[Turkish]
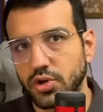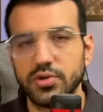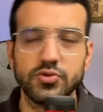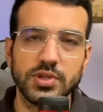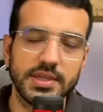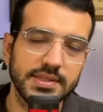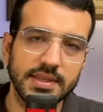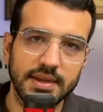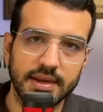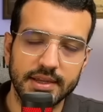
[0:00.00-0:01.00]
108
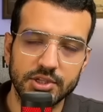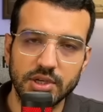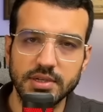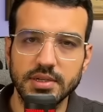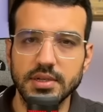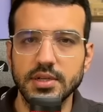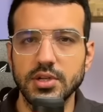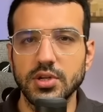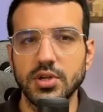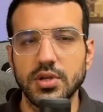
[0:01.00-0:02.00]
nedir arkadaşlar?
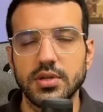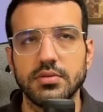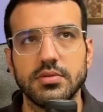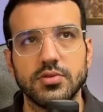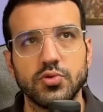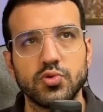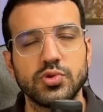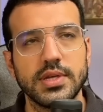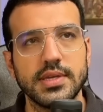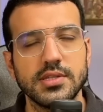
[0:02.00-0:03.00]
Ee,
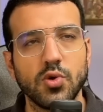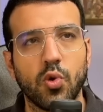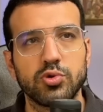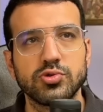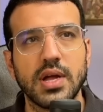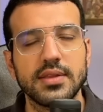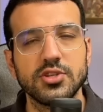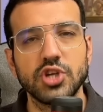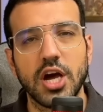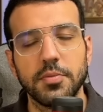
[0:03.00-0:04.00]
108 36
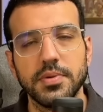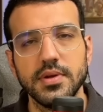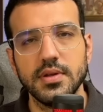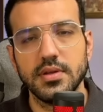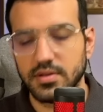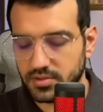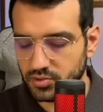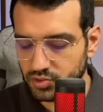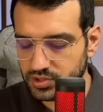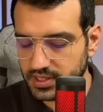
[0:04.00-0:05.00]
çarpı
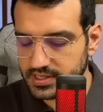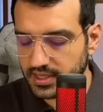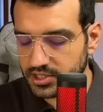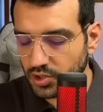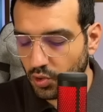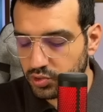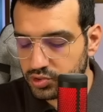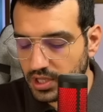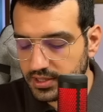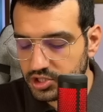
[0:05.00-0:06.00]
108 arkadaşlar
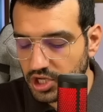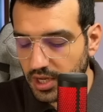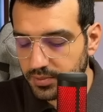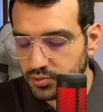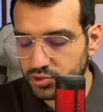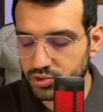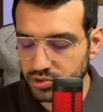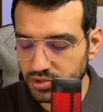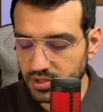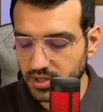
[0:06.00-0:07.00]
36 çarpı
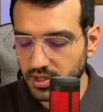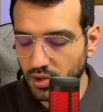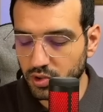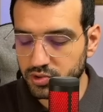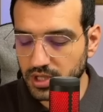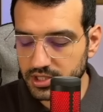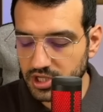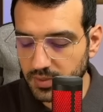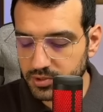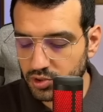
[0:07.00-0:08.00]
3'tür. 36
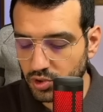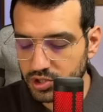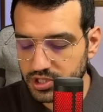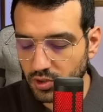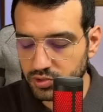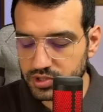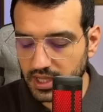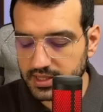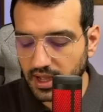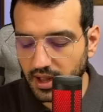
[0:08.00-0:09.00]
çarpı 3 kökün içinden
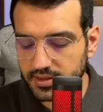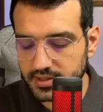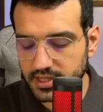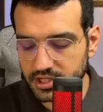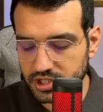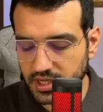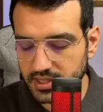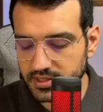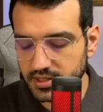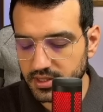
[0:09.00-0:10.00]
36 6 diye
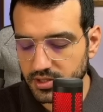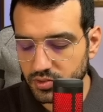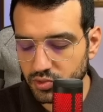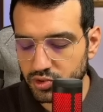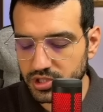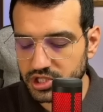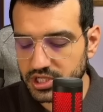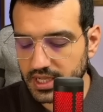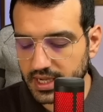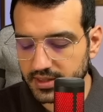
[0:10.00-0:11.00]
çıkar. 3 de
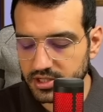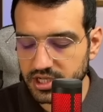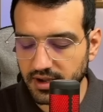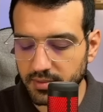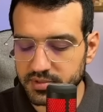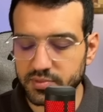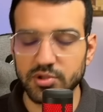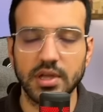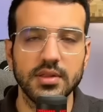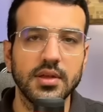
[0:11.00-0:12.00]
içinde kalır. Cevabımız
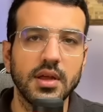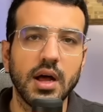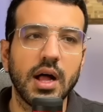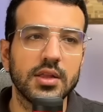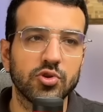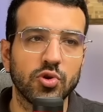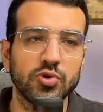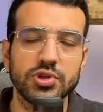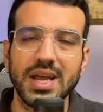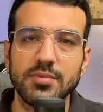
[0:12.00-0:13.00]
buradan 6 kök
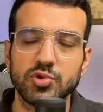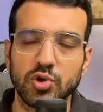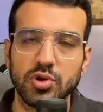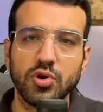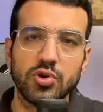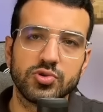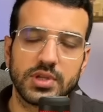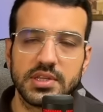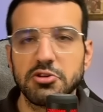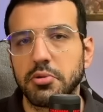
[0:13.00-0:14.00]
3 gelmiş oluyor. Gördüğünüz
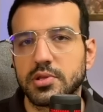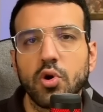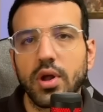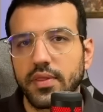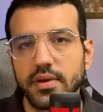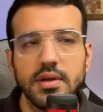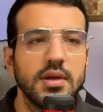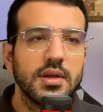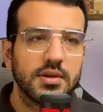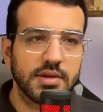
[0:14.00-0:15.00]
üzere trigonometrik oranları
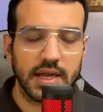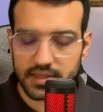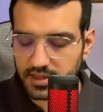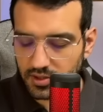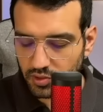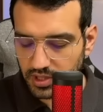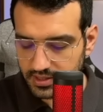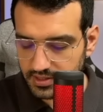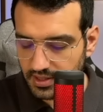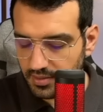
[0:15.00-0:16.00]
rahatlıkla
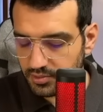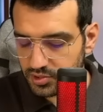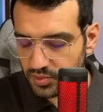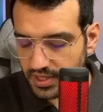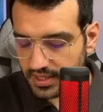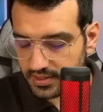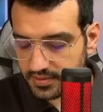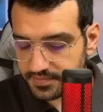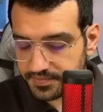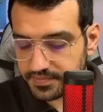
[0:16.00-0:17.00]
kullandık. Devam ediyoruz. Buraya geldik.
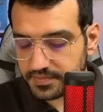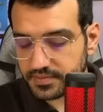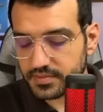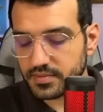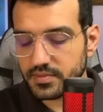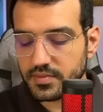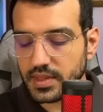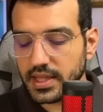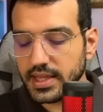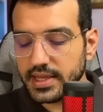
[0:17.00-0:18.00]

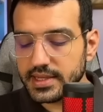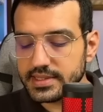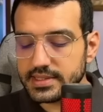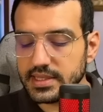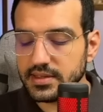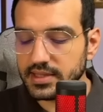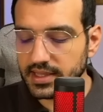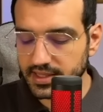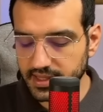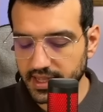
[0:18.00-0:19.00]
Sin
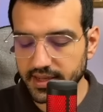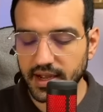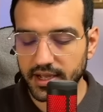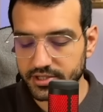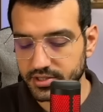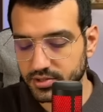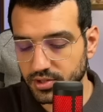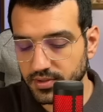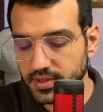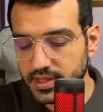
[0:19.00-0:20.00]
teta değeri kaçtır diyor.
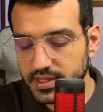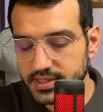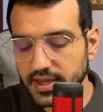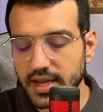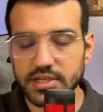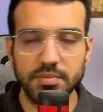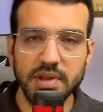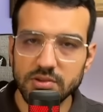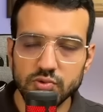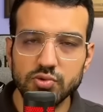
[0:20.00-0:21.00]
Sevgili arkadaşlar
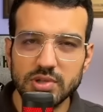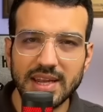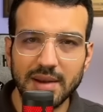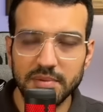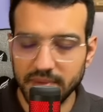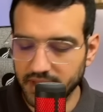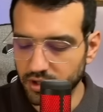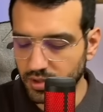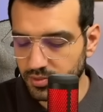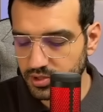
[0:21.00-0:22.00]
biraz üst sayılar bilmek
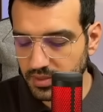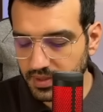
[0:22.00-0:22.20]
gerekiyor burada.